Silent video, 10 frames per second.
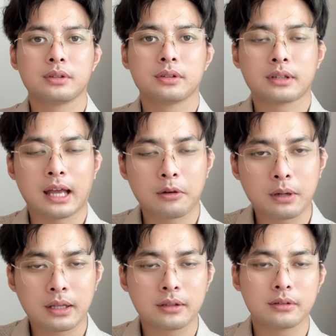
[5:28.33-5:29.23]
台
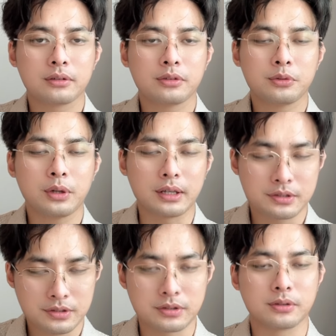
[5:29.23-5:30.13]
湾越
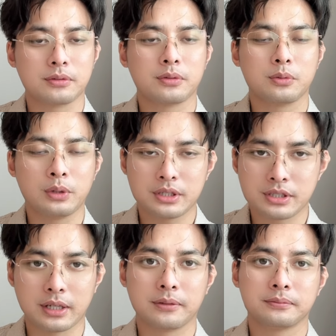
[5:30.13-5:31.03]
是危
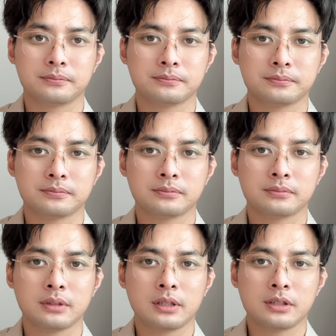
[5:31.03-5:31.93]
险，
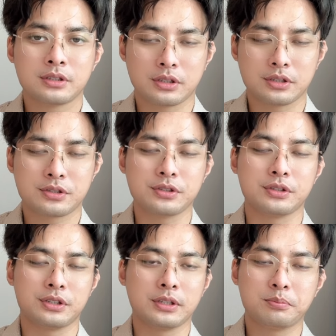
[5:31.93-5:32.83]
这个
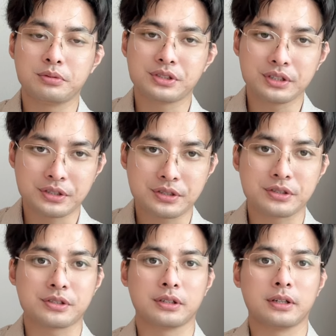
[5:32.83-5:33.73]
是一个不争的事
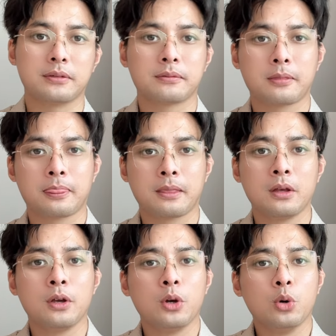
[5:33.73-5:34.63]
实了。
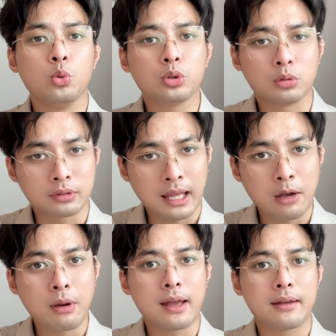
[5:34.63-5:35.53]
武统台
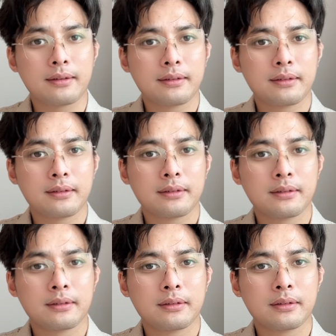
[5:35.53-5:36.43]
湾，
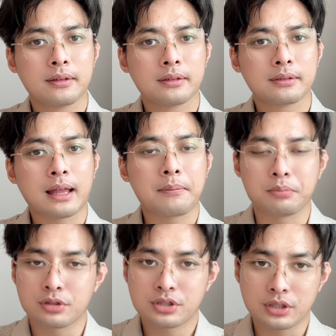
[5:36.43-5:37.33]
它
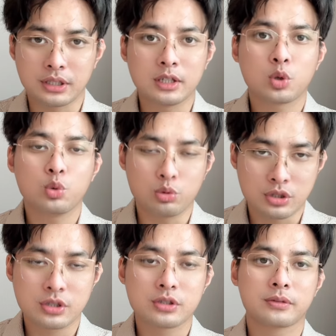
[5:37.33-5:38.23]
不是一个故
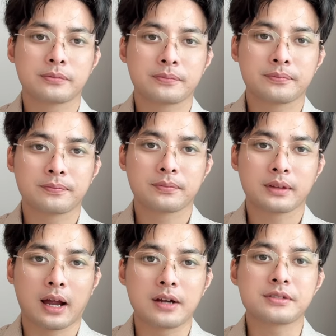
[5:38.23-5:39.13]
事，
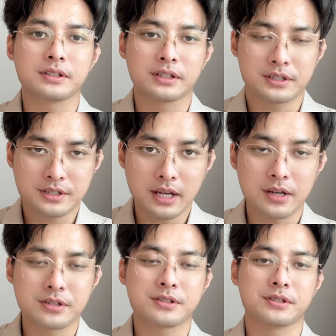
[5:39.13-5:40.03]
而是一个
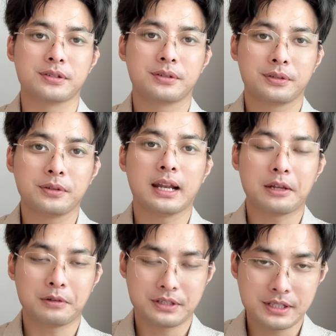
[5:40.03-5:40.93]
现实，越来
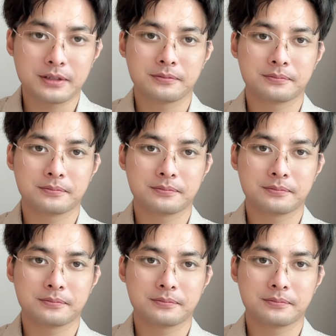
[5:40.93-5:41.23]
越近